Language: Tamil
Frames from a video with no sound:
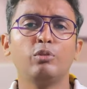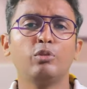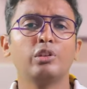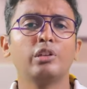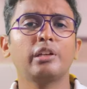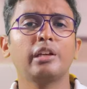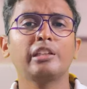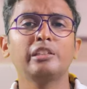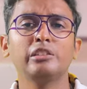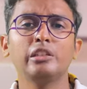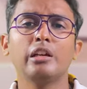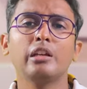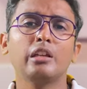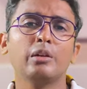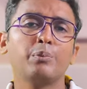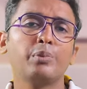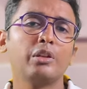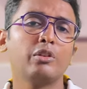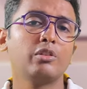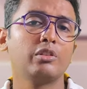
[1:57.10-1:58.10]
ஒரு ஹெச்ஆர்
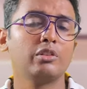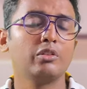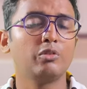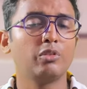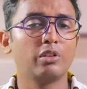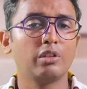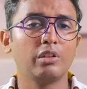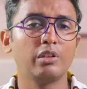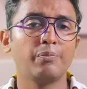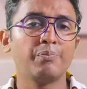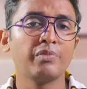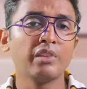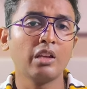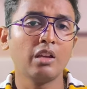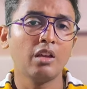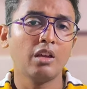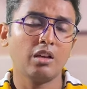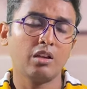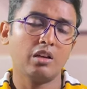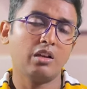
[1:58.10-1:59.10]
எப்படி வந்து ஒரு
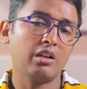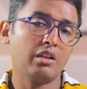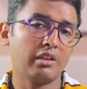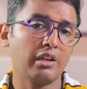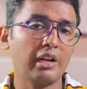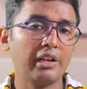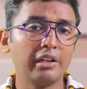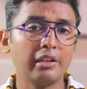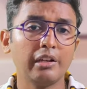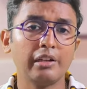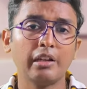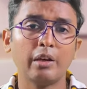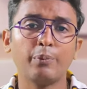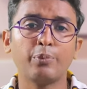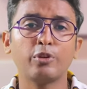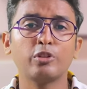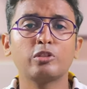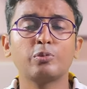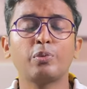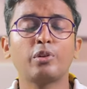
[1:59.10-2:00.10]
கேண்டிடேட்
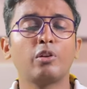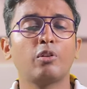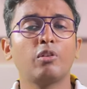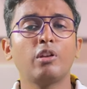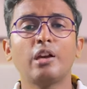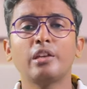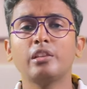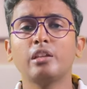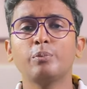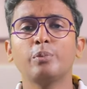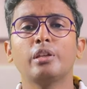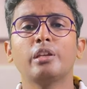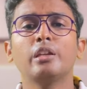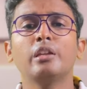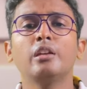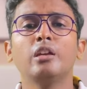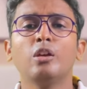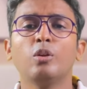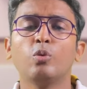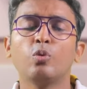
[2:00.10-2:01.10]
அப்ரோச் பண்ணாங்களோ அதேமாதிரி
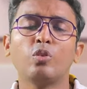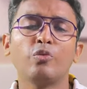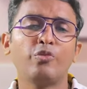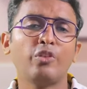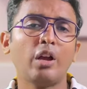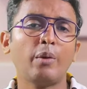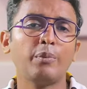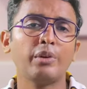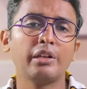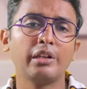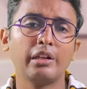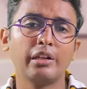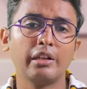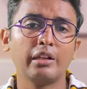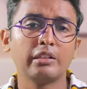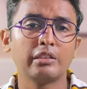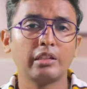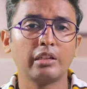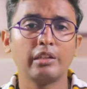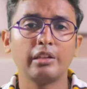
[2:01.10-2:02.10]
உங்கள் ஃபேமிலி
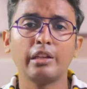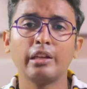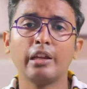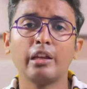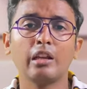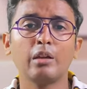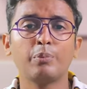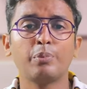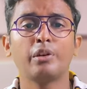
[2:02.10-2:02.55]
டீட்டெயில்ஸு நீங்கள் என்ன